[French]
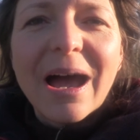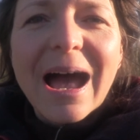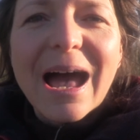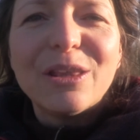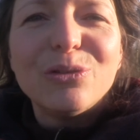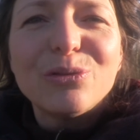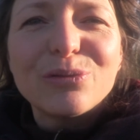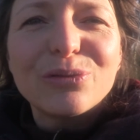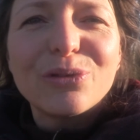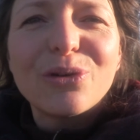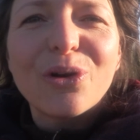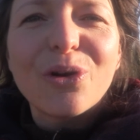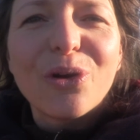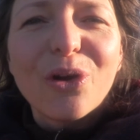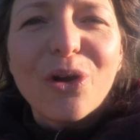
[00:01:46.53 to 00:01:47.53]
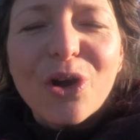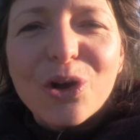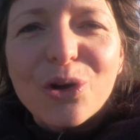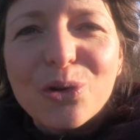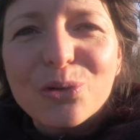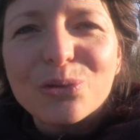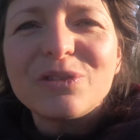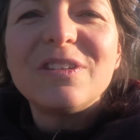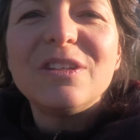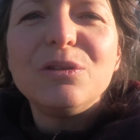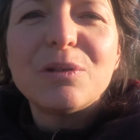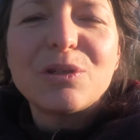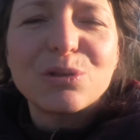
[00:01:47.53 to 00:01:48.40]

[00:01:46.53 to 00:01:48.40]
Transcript: à nouveau euh, continuer